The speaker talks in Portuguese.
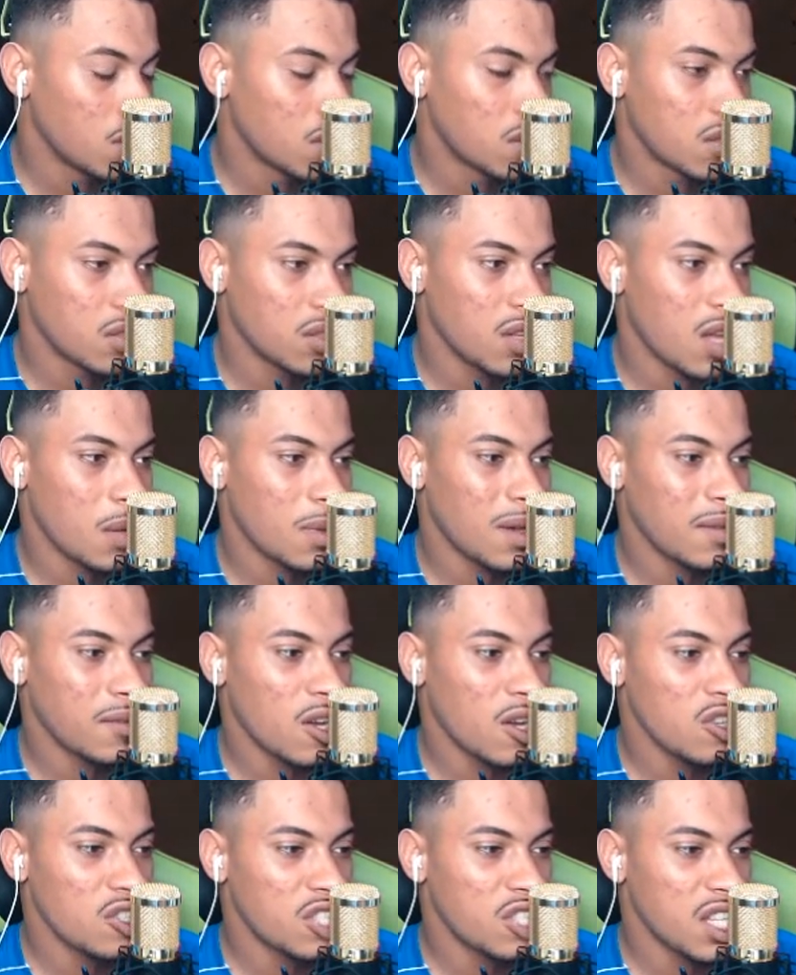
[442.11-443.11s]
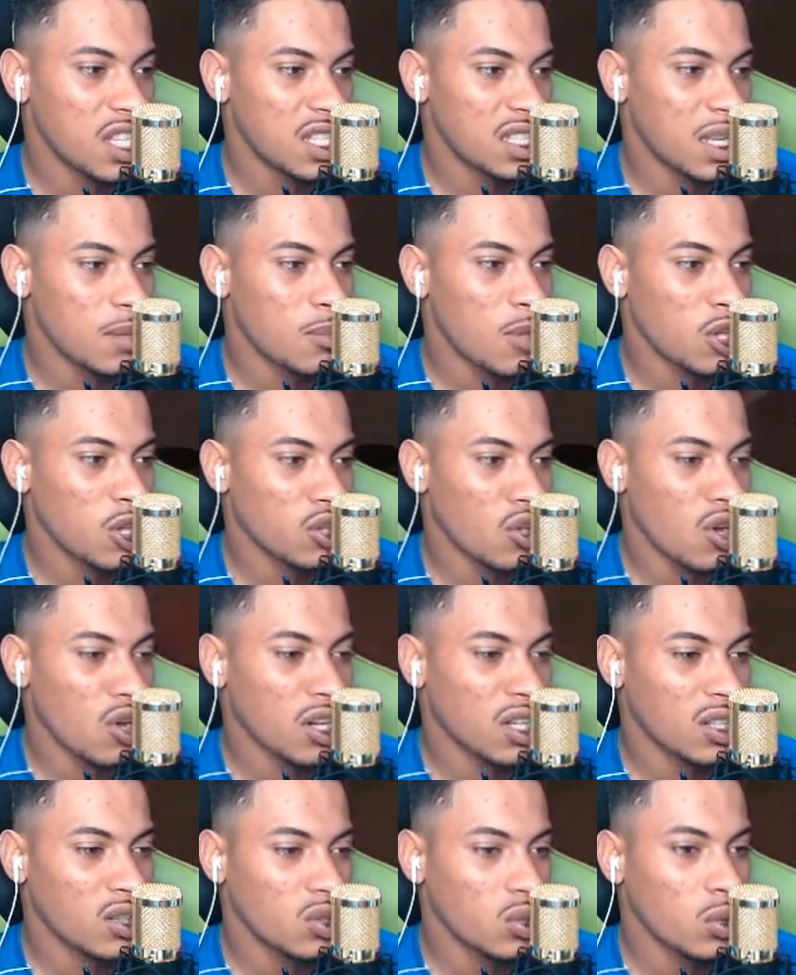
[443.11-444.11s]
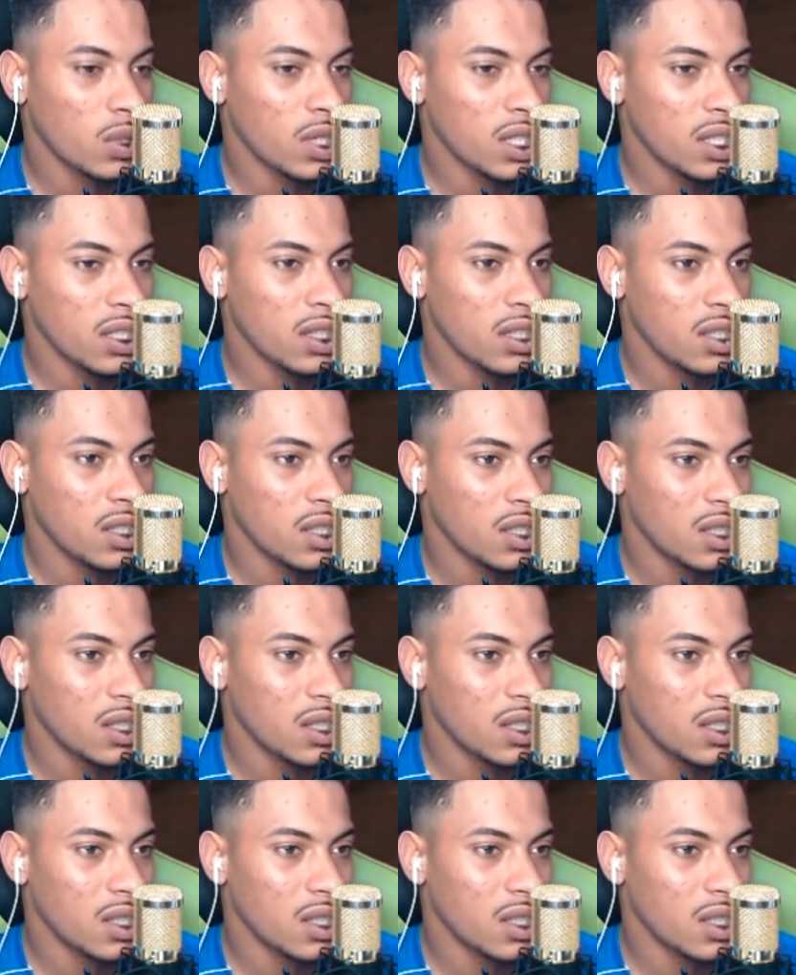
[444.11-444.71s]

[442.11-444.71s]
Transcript: Deixa eu dar uma voltinha nessa motoca tua aí.